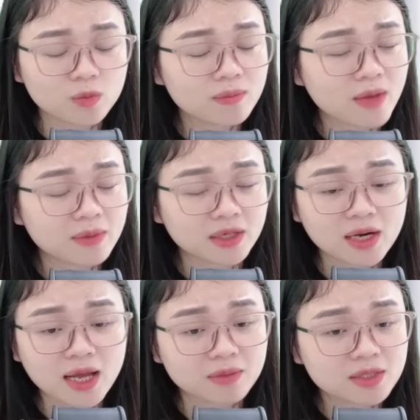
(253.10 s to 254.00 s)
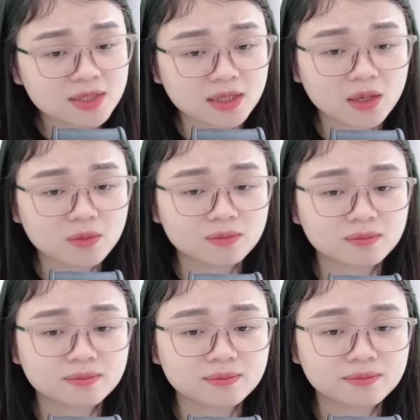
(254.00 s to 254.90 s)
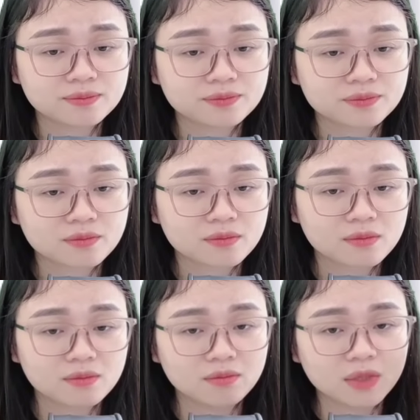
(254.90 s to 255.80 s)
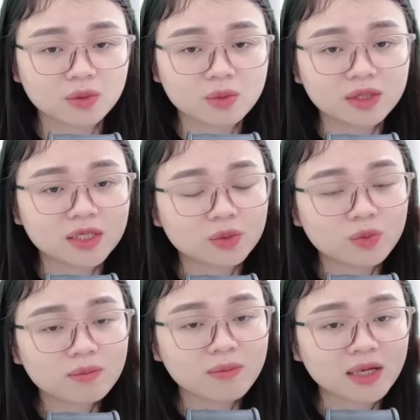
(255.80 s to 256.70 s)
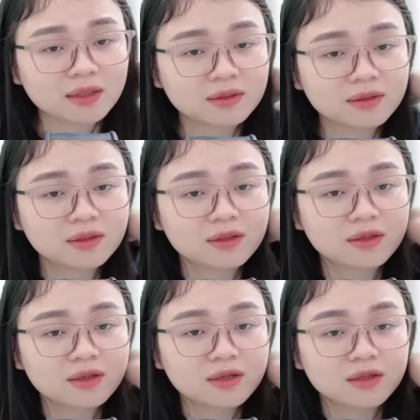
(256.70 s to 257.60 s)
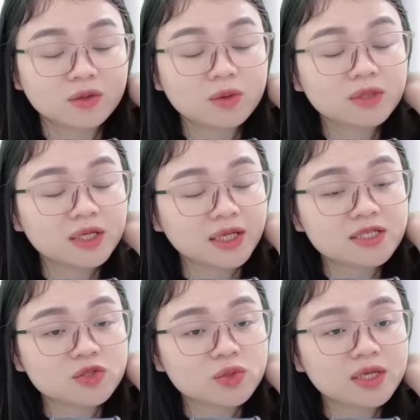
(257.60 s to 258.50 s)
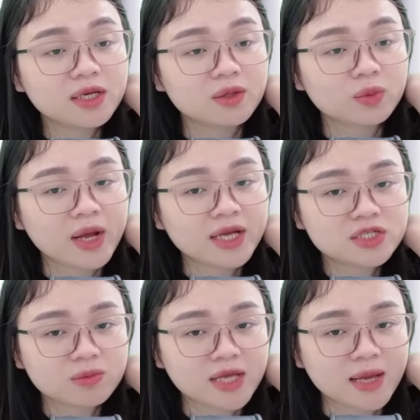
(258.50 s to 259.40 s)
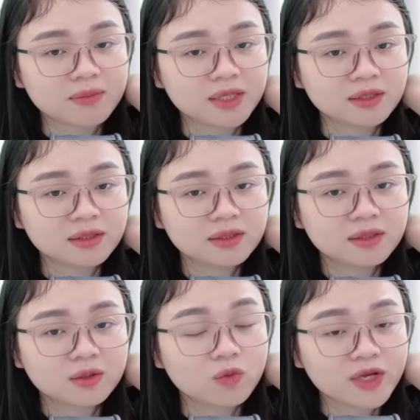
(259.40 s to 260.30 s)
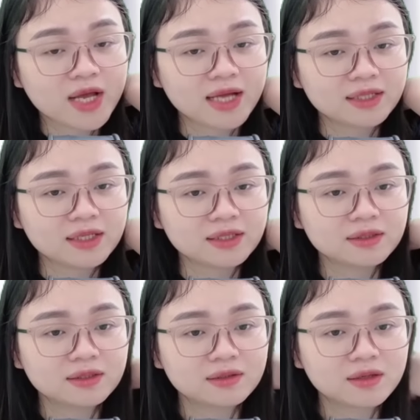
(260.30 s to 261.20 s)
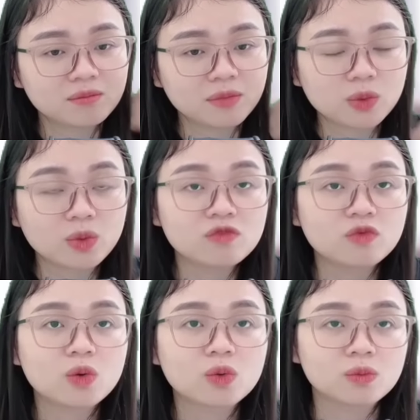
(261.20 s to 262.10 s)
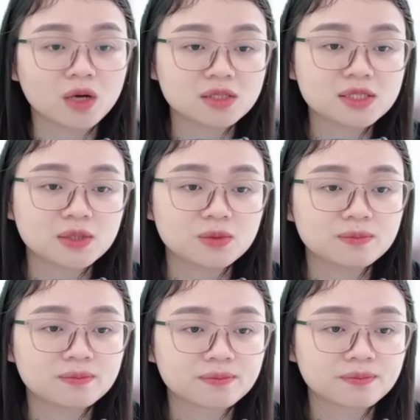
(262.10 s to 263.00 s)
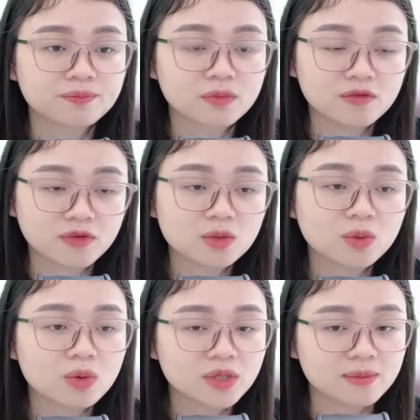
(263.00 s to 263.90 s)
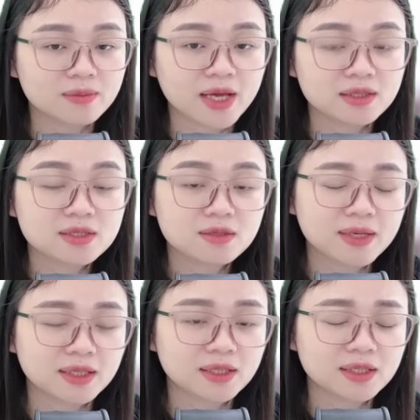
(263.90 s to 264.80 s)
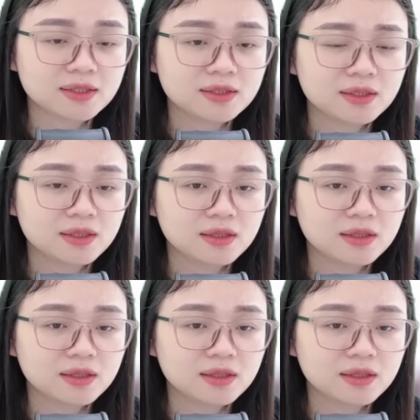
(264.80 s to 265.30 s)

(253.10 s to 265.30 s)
anh có biết ba mình đã làm những gì không Minh Quân nhìn Quốc Bằng Từ lúc nhìn thấy sự xuất hiện của anh trong nhà mình Cùng với Hải Thịnh Minh Quân vô cùng khó chịu Nhưng vẫn cố kìm nén giữ bình tĩnh